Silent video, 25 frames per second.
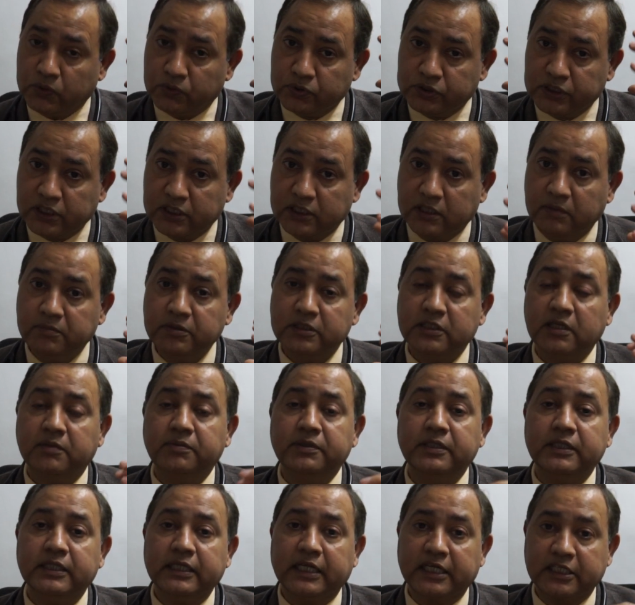उसकी कमी से
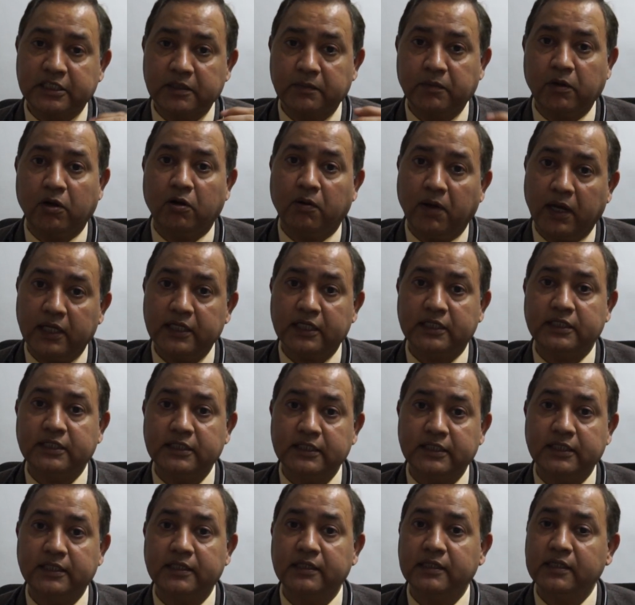भी इरेक्शन प्रॉब्लम आ
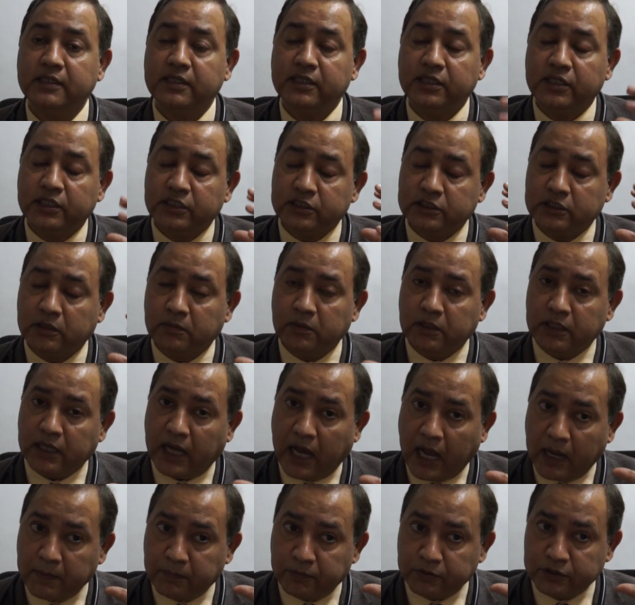जाती है सिमिलरली
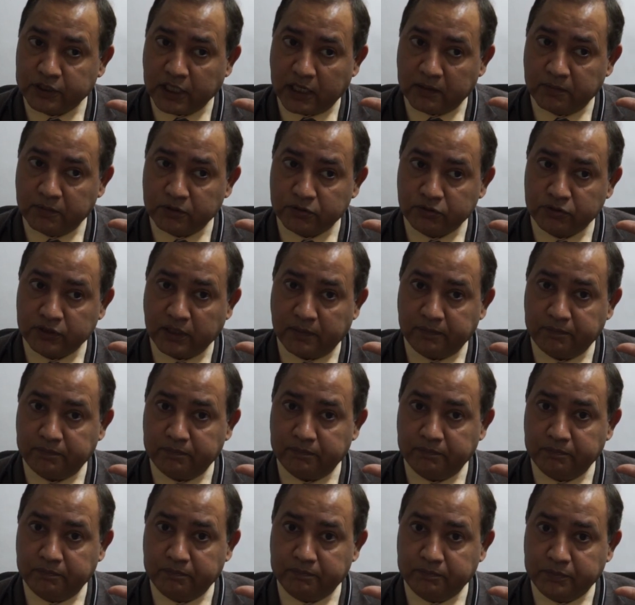हाइपोथैलेमस होता
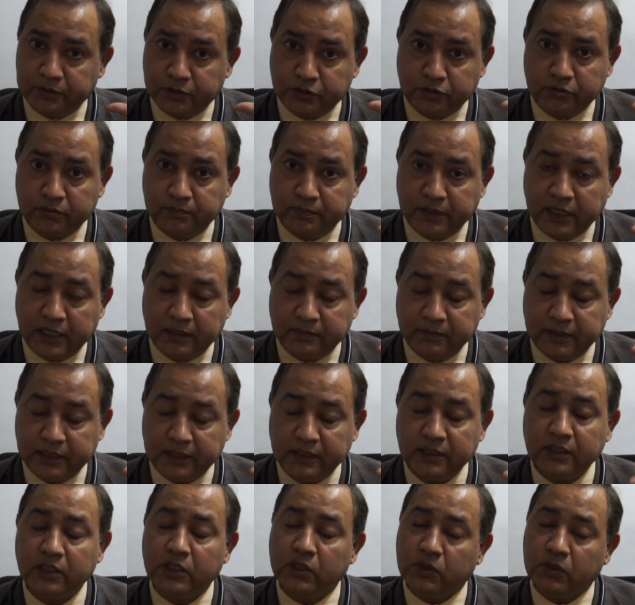है ब्रेन में